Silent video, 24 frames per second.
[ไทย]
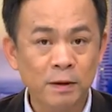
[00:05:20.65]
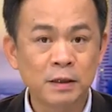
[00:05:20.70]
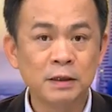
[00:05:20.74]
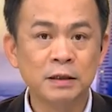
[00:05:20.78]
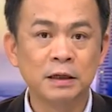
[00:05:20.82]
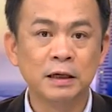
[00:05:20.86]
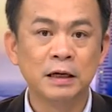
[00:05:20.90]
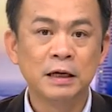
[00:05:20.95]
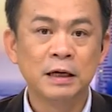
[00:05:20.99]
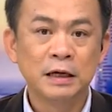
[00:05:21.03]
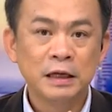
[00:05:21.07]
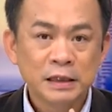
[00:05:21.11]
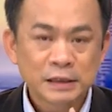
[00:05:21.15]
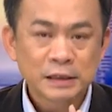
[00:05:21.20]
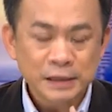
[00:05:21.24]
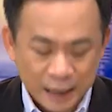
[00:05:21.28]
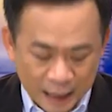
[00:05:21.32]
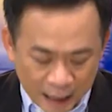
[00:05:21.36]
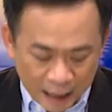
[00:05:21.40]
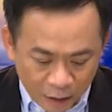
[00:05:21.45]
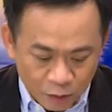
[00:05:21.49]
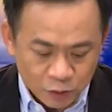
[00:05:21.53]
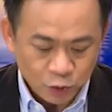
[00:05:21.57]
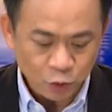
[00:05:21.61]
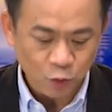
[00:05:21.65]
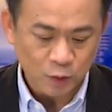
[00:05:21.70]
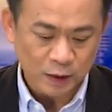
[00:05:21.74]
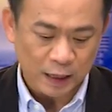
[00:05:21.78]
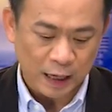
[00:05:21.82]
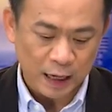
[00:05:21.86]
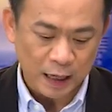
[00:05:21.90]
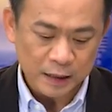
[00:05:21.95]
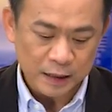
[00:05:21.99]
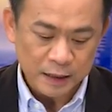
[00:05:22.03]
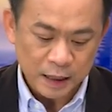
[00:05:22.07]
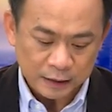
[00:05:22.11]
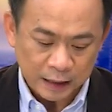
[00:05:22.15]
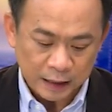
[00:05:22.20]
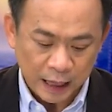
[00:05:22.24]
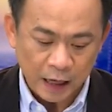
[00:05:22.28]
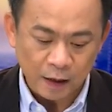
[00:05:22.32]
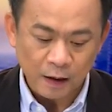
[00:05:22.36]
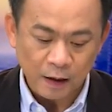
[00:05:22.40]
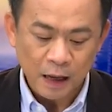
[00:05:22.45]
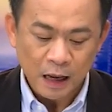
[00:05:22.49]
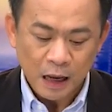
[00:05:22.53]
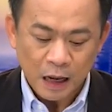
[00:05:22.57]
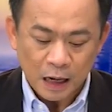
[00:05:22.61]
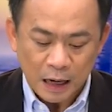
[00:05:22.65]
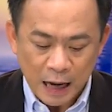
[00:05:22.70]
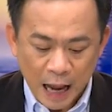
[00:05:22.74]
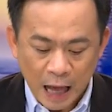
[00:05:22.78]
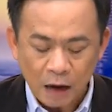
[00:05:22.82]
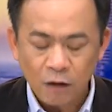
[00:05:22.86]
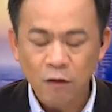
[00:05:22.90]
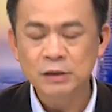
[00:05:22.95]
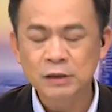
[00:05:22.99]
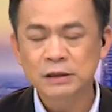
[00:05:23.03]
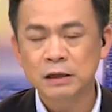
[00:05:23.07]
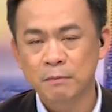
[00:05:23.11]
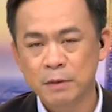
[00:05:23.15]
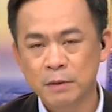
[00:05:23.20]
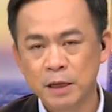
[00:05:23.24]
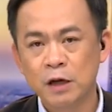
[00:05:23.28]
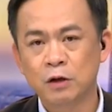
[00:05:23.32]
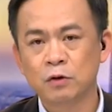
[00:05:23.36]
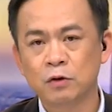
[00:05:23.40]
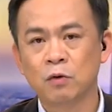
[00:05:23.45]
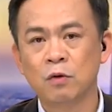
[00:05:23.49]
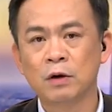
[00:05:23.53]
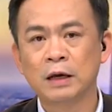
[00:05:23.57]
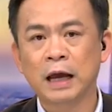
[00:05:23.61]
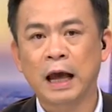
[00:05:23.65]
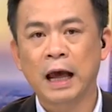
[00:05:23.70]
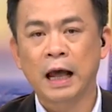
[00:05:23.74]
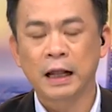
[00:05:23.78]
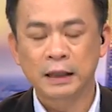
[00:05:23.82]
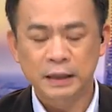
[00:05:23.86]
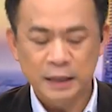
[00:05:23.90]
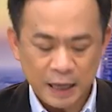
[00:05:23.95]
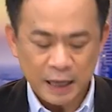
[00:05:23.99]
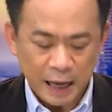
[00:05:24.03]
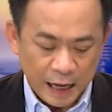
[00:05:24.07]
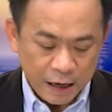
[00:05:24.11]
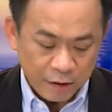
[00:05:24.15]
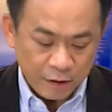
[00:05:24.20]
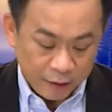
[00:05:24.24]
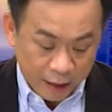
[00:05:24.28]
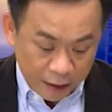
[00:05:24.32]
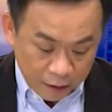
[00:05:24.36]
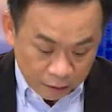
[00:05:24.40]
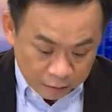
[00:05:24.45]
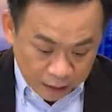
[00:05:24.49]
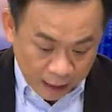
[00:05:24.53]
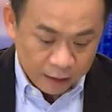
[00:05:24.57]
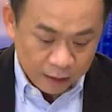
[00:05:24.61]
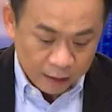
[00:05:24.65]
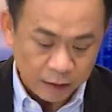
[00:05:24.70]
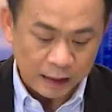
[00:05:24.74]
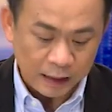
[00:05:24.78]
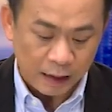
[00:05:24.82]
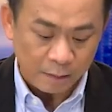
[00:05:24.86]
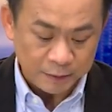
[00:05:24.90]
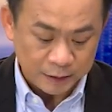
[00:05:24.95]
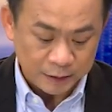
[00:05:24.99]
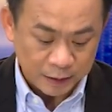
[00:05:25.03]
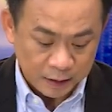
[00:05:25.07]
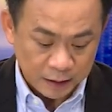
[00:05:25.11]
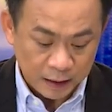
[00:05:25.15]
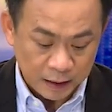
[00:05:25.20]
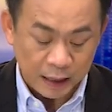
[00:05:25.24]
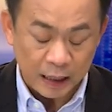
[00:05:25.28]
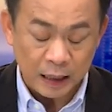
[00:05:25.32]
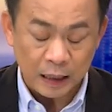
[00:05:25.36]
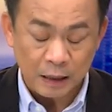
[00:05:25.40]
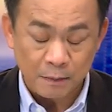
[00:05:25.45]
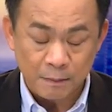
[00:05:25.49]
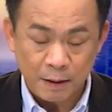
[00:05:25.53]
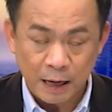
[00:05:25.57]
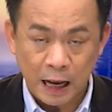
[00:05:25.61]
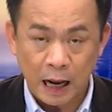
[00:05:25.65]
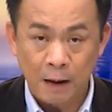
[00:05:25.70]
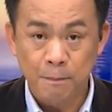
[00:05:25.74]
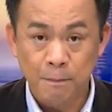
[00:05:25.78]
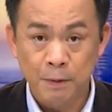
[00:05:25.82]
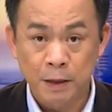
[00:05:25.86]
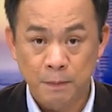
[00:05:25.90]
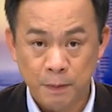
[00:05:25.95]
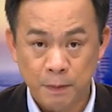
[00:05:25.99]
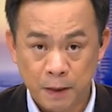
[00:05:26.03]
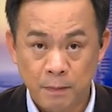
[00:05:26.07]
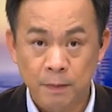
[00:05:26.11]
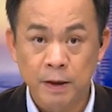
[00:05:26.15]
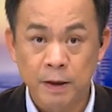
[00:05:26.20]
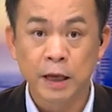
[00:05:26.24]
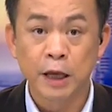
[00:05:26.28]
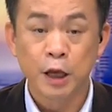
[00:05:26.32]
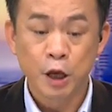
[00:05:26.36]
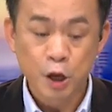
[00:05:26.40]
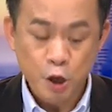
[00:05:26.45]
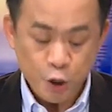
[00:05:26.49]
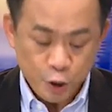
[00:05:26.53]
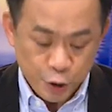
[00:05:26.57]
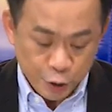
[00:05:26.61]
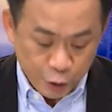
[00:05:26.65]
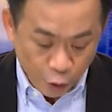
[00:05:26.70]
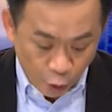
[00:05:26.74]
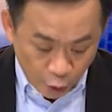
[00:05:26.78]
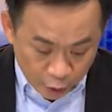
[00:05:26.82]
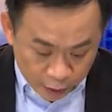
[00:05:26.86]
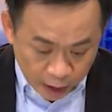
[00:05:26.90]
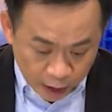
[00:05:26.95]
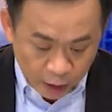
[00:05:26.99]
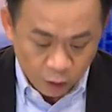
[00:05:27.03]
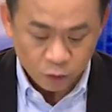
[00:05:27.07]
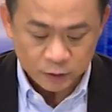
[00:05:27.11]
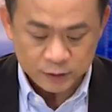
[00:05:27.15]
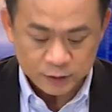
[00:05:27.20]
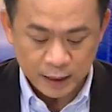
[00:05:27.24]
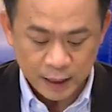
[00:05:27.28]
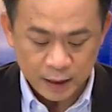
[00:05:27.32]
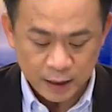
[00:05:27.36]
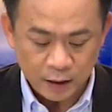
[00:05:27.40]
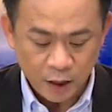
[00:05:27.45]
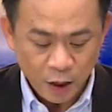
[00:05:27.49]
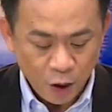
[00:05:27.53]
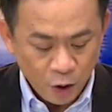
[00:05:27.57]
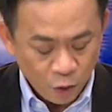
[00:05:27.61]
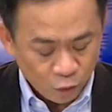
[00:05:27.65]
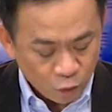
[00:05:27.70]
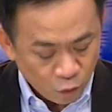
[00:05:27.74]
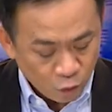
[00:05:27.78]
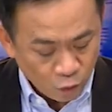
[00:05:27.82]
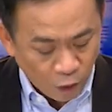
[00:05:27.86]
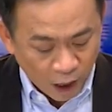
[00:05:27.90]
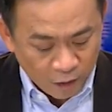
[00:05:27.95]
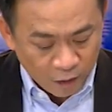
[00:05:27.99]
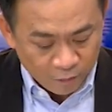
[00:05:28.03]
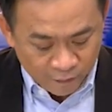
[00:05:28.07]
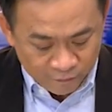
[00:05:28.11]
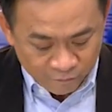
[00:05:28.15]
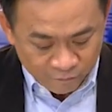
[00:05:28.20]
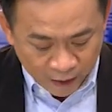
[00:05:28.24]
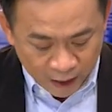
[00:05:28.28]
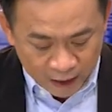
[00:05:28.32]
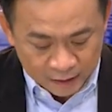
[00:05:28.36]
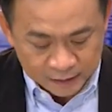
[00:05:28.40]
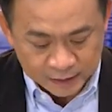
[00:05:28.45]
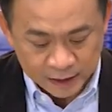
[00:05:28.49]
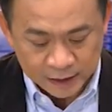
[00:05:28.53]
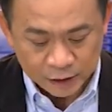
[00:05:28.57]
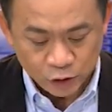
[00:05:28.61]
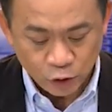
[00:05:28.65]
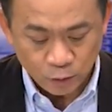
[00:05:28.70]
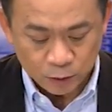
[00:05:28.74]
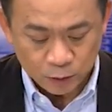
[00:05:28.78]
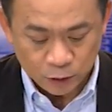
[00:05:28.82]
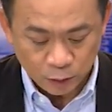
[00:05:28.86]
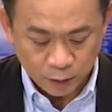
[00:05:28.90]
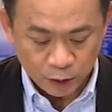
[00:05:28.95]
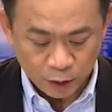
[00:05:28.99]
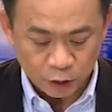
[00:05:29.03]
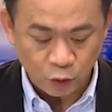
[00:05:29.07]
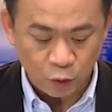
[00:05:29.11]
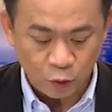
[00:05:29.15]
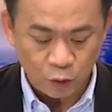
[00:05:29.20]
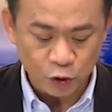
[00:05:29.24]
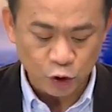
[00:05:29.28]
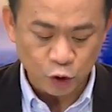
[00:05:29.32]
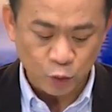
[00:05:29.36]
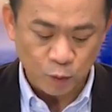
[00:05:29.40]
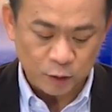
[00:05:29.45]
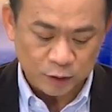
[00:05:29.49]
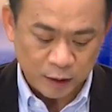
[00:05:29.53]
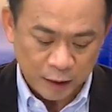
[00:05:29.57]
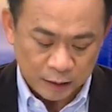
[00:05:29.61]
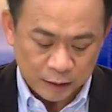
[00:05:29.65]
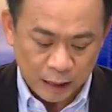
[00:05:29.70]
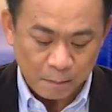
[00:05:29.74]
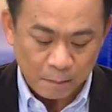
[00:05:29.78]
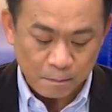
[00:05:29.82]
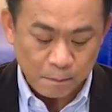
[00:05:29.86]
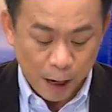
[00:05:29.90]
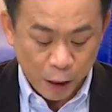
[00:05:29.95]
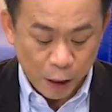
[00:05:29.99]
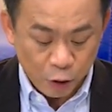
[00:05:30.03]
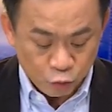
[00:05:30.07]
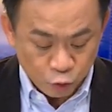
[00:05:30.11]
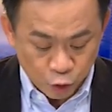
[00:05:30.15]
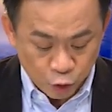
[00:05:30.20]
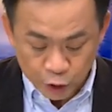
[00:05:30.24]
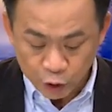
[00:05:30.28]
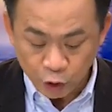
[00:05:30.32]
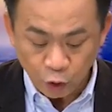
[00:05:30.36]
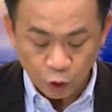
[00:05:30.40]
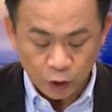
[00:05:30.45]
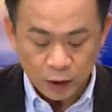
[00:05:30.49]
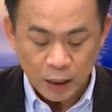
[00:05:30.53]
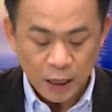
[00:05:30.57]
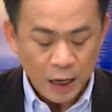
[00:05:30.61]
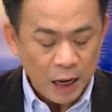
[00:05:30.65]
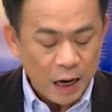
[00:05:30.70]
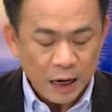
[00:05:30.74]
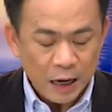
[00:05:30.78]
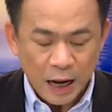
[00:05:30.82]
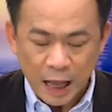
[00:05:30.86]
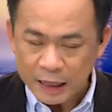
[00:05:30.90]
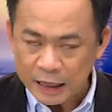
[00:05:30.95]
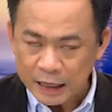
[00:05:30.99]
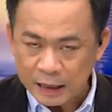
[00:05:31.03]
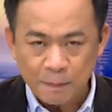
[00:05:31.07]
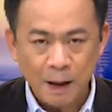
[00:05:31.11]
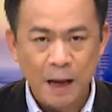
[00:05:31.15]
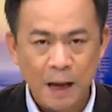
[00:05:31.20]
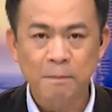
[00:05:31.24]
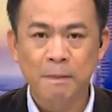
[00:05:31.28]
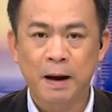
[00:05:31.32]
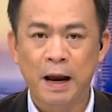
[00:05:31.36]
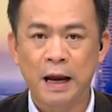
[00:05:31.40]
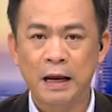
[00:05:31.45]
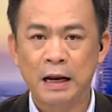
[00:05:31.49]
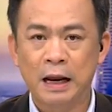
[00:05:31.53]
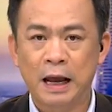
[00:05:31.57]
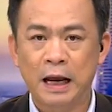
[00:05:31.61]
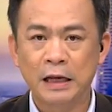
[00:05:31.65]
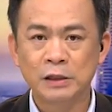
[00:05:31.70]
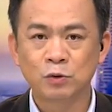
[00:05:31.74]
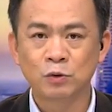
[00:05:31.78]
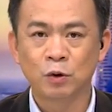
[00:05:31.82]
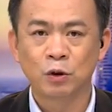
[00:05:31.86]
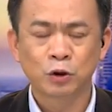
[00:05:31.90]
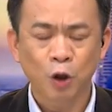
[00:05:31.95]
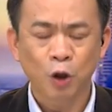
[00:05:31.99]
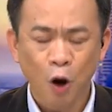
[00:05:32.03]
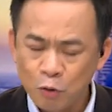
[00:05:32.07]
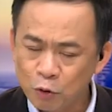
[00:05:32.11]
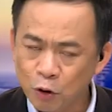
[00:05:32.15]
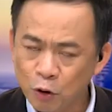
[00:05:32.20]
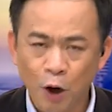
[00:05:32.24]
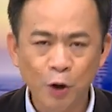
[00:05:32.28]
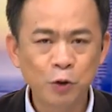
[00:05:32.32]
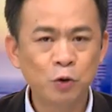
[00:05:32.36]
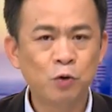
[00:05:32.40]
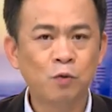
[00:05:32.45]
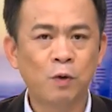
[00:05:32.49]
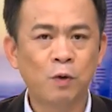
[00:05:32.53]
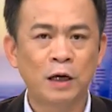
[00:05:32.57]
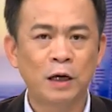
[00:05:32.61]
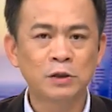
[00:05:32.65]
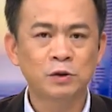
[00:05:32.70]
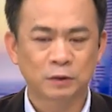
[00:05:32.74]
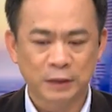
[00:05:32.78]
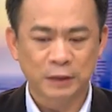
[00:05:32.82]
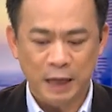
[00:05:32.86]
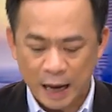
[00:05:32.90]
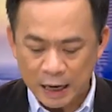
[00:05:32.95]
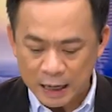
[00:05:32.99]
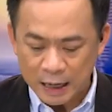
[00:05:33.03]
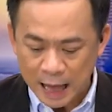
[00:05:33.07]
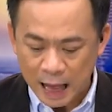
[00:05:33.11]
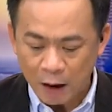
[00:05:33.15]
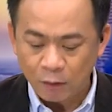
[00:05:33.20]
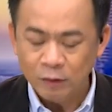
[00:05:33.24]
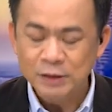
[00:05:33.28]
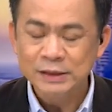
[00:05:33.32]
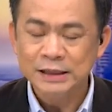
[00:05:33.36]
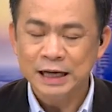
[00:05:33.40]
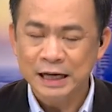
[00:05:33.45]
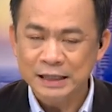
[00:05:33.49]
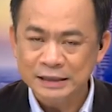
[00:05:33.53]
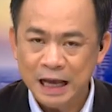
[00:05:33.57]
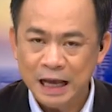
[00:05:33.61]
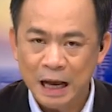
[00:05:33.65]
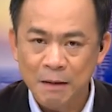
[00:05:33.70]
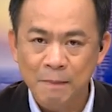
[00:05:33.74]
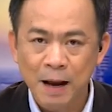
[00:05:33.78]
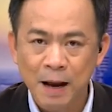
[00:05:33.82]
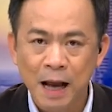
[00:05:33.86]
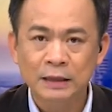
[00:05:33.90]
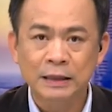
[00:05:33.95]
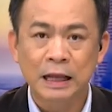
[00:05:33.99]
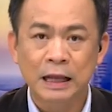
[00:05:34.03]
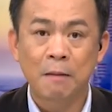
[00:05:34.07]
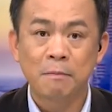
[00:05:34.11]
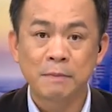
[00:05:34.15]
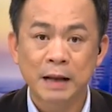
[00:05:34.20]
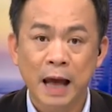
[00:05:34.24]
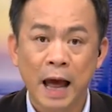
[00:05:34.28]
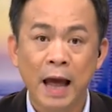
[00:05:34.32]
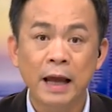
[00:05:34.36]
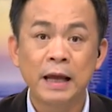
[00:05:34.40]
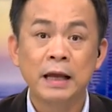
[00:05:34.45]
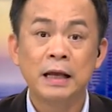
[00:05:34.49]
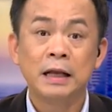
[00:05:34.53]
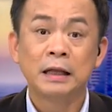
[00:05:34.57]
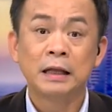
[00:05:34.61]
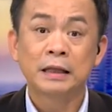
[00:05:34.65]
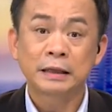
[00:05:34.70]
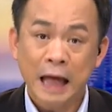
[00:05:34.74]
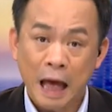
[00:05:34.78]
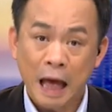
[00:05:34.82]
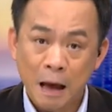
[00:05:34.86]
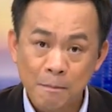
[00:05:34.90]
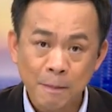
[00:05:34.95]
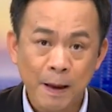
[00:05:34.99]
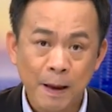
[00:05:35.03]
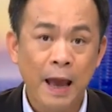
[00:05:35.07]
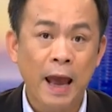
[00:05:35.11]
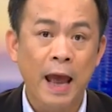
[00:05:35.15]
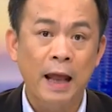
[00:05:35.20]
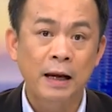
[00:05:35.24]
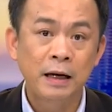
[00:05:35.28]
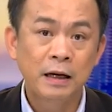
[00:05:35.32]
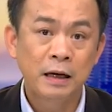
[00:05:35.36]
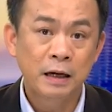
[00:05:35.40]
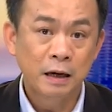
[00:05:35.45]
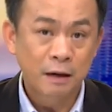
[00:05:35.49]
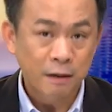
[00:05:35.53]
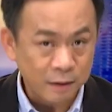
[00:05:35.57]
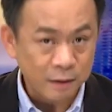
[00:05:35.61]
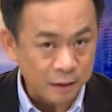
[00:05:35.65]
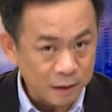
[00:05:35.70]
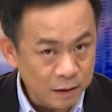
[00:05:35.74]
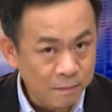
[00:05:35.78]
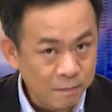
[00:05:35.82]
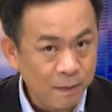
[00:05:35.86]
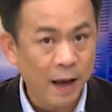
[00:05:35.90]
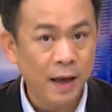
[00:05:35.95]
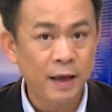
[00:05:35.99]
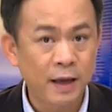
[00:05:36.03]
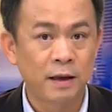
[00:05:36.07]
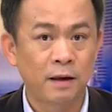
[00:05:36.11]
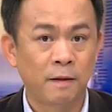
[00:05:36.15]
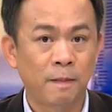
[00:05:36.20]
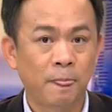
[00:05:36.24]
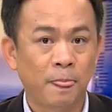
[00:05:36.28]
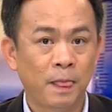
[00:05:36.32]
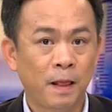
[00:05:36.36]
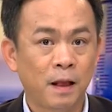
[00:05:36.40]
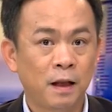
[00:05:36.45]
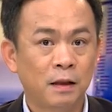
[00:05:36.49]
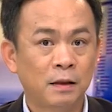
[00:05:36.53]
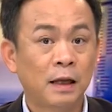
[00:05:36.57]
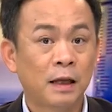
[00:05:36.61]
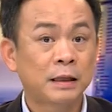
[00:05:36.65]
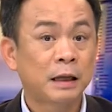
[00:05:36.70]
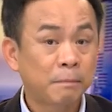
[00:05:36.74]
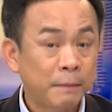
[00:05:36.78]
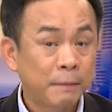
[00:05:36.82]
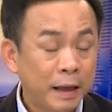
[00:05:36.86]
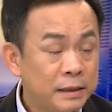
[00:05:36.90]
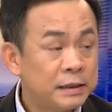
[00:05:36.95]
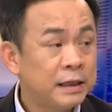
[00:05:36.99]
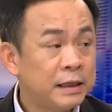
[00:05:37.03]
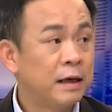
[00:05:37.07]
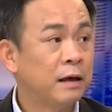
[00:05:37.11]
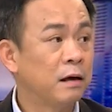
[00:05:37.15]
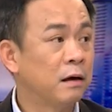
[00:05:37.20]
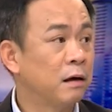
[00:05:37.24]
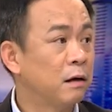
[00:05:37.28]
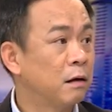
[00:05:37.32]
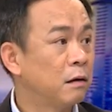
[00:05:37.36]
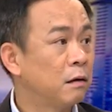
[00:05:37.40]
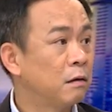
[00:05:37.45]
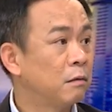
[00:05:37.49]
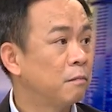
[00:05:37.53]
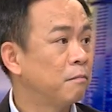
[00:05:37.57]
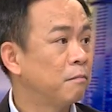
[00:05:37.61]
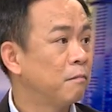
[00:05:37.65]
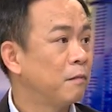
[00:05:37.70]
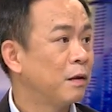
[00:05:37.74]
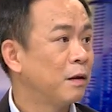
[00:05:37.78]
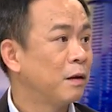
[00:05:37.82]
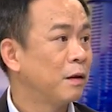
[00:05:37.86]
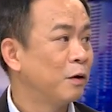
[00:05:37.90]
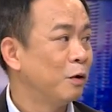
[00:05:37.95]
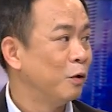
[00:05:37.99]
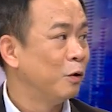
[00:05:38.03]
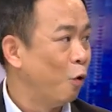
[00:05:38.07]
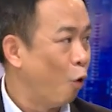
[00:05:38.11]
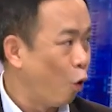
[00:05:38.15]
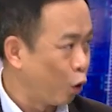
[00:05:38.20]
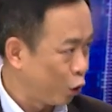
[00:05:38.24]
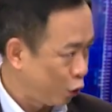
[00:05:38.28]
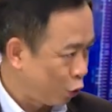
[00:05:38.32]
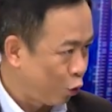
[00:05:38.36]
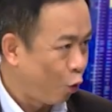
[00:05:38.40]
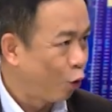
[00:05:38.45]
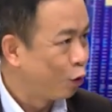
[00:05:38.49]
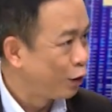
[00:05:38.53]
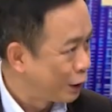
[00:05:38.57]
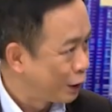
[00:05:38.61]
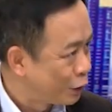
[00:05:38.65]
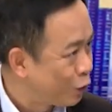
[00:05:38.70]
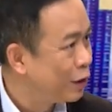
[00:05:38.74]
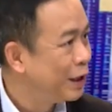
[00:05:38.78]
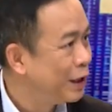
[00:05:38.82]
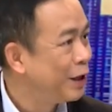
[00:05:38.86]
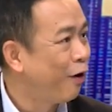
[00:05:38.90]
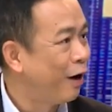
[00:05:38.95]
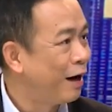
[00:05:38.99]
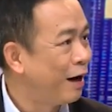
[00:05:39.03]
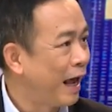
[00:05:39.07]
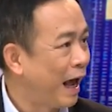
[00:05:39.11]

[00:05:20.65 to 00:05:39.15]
แมพคือจะเข้าสู่การเลือกตั้งและก็จะมีโครงการที่ให้เร่รัดนำเสนอคณะกรรมการ พี พี พี โดยเร็วเช่นโครงการรถไฟฟ้าสีส้มตะวันตกศูนย์วัฒนธรรมบางขุนนนท์และอีกมากมายหลายส่วนต้องรอดูว่าสุดท้ายแล้วจะสามารถทำได้ตามแผนหรือไม่ถ้าทำได้จริงครับสะดวกขึ้นเยอะเลยนะคนในช่วงนี้